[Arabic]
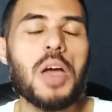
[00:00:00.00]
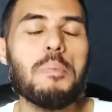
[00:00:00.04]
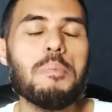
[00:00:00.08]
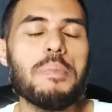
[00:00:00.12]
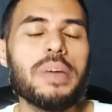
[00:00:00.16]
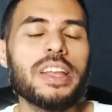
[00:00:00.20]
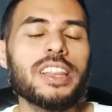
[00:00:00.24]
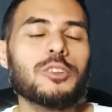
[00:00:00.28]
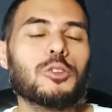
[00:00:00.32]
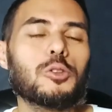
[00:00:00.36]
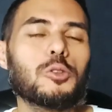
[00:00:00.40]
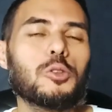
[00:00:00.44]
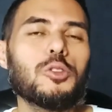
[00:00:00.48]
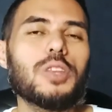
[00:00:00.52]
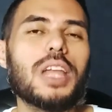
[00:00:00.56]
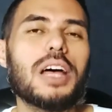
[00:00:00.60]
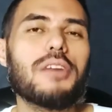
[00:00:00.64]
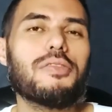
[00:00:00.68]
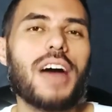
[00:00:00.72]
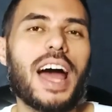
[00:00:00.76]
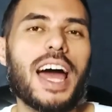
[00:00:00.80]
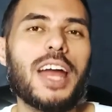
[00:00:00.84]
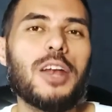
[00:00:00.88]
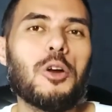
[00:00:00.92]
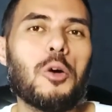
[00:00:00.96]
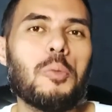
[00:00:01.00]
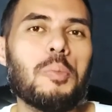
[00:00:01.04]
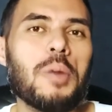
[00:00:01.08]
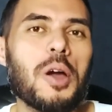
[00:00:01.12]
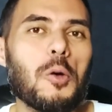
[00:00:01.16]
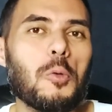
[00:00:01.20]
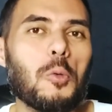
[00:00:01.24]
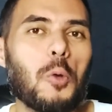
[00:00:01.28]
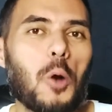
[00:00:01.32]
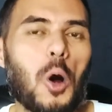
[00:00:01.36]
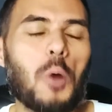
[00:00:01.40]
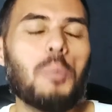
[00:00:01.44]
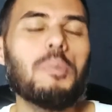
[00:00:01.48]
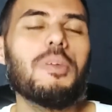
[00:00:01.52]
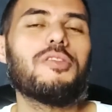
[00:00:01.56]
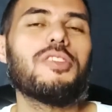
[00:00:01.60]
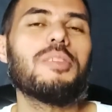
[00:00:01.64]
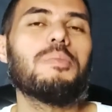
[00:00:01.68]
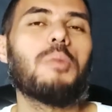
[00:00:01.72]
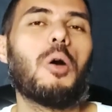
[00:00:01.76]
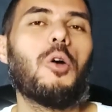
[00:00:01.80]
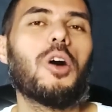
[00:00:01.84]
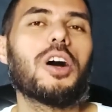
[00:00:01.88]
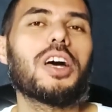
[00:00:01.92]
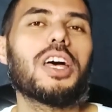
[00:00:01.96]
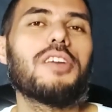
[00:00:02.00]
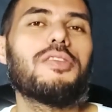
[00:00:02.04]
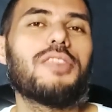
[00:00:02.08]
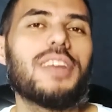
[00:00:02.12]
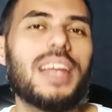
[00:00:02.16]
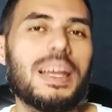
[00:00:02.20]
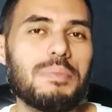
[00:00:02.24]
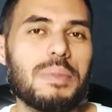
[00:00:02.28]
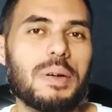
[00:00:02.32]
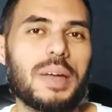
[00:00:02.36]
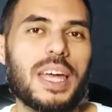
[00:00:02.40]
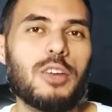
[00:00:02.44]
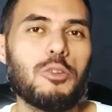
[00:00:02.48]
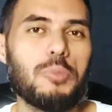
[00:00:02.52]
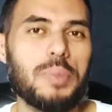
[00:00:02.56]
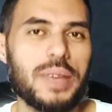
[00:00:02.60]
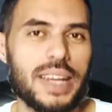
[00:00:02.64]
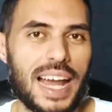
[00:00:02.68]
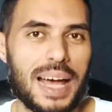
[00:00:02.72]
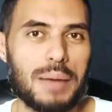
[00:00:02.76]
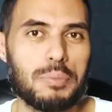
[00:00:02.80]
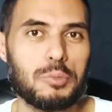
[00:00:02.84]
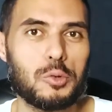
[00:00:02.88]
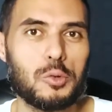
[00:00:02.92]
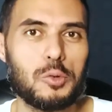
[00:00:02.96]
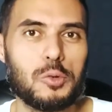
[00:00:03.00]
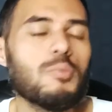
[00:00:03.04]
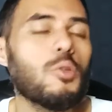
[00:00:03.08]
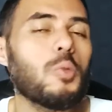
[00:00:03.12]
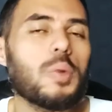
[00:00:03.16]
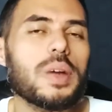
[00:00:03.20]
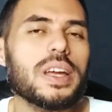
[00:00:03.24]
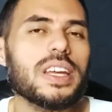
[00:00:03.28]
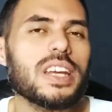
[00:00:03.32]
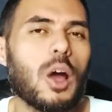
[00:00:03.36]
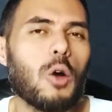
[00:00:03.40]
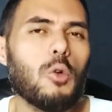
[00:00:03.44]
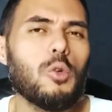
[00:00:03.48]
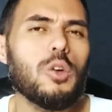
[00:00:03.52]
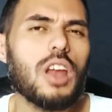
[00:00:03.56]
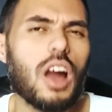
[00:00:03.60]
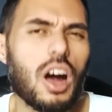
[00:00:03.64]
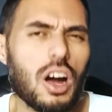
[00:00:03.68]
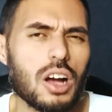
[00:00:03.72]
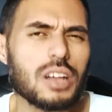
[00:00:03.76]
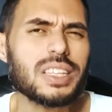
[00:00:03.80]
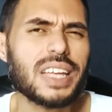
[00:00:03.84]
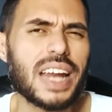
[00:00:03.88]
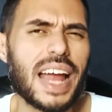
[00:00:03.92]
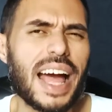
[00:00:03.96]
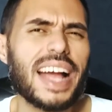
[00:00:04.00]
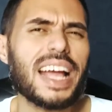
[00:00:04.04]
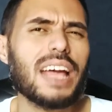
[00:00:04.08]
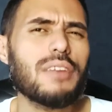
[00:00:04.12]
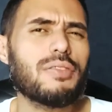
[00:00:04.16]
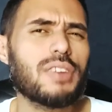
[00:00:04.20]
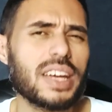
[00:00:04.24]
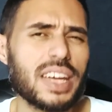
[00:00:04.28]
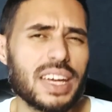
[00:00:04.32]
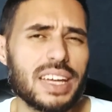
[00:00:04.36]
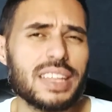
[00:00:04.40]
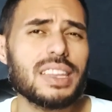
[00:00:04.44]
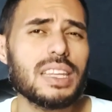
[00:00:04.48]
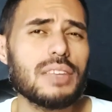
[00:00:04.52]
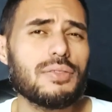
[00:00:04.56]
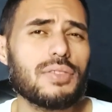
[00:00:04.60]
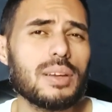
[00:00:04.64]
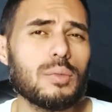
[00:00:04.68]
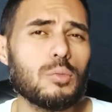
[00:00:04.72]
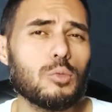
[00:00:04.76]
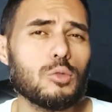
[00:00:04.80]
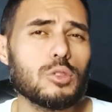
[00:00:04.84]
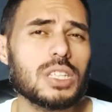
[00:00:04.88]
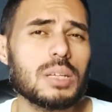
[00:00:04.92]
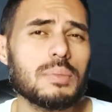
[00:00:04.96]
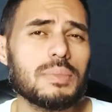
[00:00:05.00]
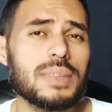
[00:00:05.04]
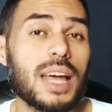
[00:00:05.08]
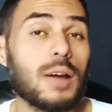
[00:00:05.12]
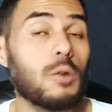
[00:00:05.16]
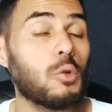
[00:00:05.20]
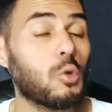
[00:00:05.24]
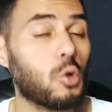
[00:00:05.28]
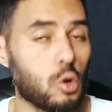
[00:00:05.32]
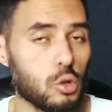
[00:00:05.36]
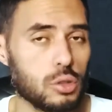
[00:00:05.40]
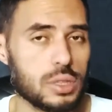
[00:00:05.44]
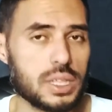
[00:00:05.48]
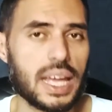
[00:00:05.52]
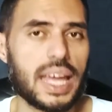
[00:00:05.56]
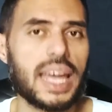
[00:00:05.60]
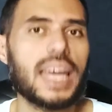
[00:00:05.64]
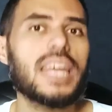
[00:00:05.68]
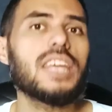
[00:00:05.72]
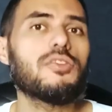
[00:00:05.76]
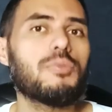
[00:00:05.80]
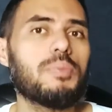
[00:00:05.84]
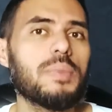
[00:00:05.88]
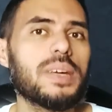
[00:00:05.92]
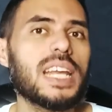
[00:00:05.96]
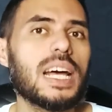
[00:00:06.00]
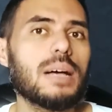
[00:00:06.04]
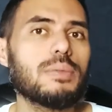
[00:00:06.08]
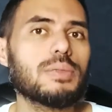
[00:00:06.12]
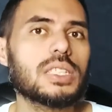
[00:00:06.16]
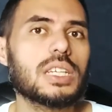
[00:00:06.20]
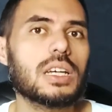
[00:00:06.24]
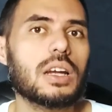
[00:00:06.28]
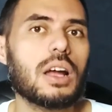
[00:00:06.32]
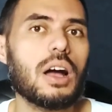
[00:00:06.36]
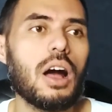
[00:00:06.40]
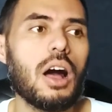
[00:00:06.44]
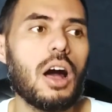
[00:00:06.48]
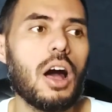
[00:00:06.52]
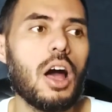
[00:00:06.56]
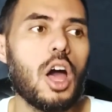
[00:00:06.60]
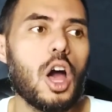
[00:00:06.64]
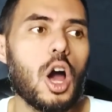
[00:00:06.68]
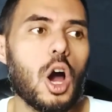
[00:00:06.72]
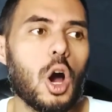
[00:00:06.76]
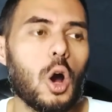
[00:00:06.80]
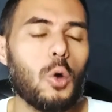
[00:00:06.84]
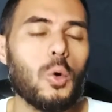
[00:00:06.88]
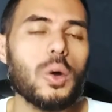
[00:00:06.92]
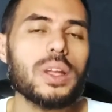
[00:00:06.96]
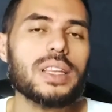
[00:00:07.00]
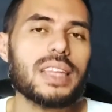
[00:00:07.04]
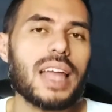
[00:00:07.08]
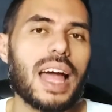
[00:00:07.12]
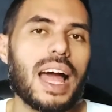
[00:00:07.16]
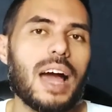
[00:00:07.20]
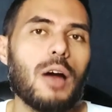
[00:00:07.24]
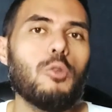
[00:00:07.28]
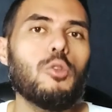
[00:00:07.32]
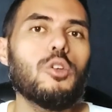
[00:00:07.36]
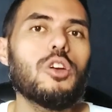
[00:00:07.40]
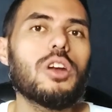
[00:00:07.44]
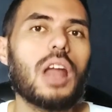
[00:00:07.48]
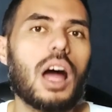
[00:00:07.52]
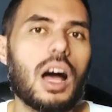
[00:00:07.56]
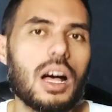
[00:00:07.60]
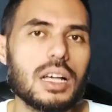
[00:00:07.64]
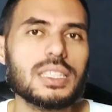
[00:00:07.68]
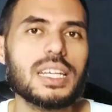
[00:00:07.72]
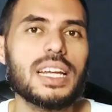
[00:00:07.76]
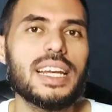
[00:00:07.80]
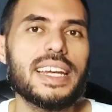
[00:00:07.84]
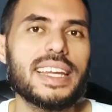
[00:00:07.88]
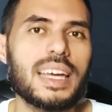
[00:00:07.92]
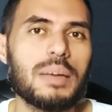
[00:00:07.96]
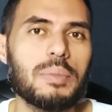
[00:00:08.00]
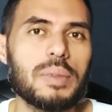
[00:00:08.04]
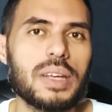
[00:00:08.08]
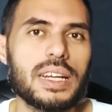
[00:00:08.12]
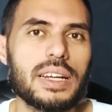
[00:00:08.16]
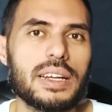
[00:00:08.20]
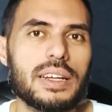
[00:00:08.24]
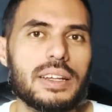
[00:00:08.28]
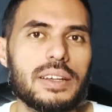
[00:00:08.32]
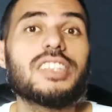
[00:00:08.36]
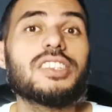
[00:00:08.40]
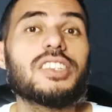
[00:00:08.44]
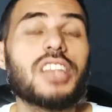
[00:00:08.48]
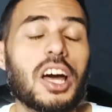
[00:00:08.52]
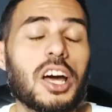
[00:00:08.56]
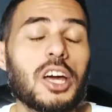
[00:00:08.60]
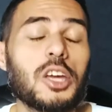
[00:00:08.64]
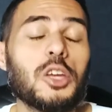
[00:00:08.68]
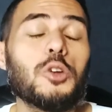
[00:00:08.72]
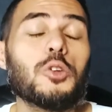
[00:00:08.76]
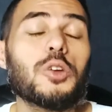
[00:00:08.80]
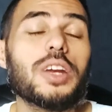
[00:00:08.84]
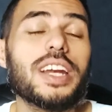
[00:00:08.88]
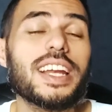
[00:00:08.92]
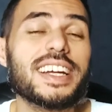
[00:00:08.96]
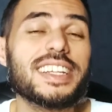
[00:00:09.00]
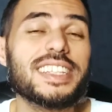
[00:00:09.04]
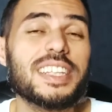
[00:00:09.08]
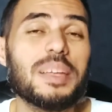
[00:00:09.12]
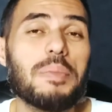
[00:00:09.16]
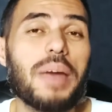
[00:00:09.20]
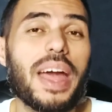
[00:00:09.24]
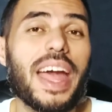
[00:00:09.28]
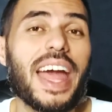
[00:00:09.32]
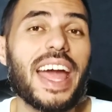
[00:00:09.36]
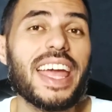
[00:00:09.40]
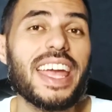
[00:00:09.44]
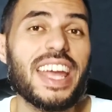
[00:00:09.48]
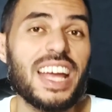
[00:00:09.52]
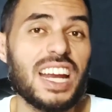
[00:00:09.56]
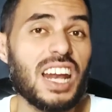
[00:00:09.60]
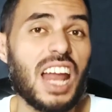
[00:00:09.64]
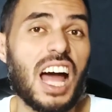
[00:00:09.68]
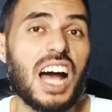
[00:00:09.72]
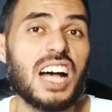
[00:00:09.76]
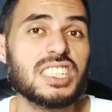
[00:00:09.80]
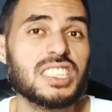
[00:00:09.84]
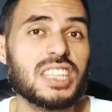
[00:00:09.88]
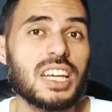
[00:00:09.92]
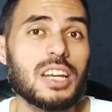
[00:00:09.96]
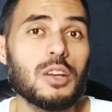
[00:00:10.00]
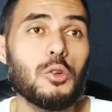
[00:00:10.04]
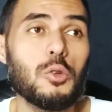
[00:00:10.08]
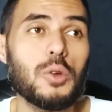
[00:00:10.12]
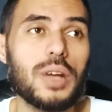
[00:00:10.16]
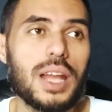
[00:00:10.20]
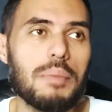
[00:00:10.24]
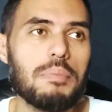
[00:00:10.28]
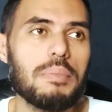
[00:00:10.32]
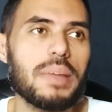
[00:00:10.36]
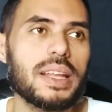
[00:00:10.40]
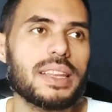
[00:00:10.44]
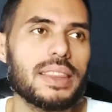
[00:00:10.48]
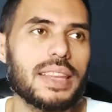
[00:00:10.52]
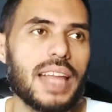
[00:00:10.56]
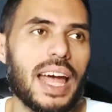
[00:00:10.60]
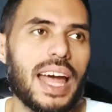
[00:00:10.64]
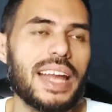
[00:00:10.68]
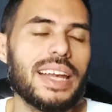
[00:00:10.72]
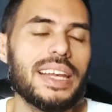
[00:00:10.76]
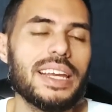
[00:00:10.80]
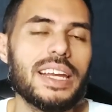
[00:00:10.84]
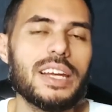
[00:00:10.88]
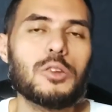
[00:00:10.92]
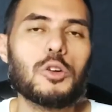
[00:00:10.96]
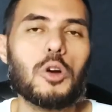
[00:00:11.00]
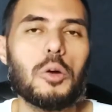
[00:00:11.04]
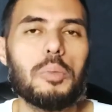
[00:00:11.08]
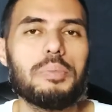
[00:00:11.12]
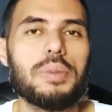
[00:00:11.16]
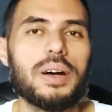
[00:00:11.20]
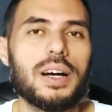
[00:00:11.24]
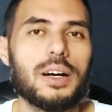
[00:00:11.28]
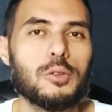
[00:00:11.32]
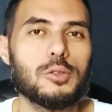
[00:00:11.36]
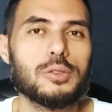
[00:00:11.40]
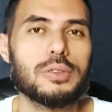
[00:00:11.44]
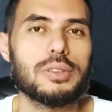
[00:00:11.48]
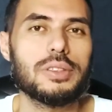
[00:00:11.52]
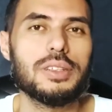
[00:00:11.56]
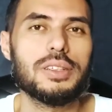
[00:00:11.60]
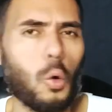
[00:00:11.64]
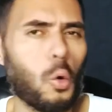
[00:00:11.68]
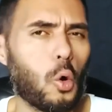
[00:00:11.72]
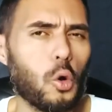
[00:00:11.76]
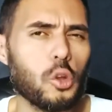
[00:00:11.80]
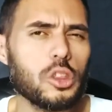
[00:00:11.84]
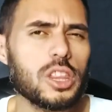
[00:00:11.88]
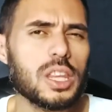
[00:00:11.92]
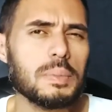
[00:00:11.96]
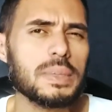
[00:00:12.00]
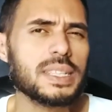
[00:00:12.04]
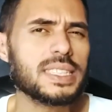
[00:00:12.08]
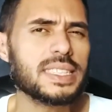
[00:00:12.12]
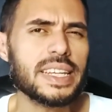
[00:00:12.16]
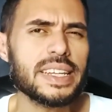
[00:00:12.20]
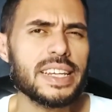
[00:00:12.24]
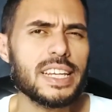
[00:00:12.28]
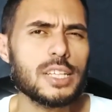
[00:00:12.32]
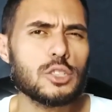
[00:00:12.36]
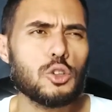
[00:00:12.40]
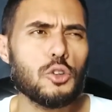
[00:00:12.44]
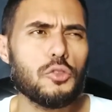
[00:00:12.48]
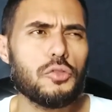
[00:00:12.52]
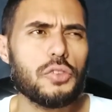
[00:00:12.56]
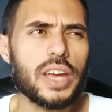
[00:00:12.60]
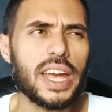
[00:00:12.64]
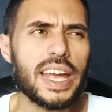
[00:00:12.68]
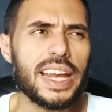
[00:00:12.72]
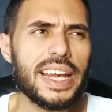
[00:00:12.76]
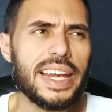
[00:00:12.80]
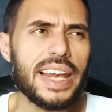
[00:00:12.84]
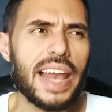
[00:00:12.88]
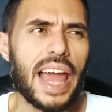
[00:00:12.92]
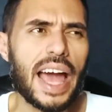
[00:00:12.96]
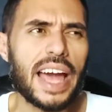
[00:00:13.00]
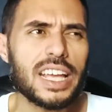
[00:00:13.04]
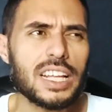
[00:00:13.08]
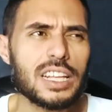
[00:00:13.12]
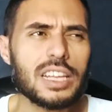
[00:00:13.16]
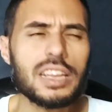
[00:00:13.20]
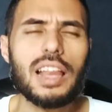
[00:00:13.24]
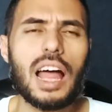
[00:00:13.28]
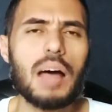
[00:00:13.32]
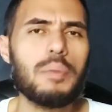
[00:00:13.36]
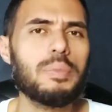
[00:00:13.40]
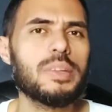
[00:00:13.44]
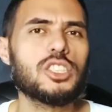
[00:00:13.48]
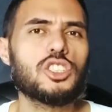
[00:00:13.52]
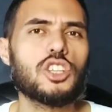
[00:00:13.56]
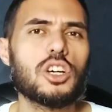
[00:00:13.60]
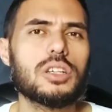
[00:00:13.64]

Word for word: من ردود افعالهم وهم في المواقف لما كانوا بيلعبوا ممكن اقول اكتر حاجه فاجئتني في الموسم ده وكنت خايف منها بصراحه هو التحول اللي حصل لجميل التغير الاجتماعي اللي حصل له لما اتنقل للكومباوند وكنت مستني اشوف ايه اللي هيطلع من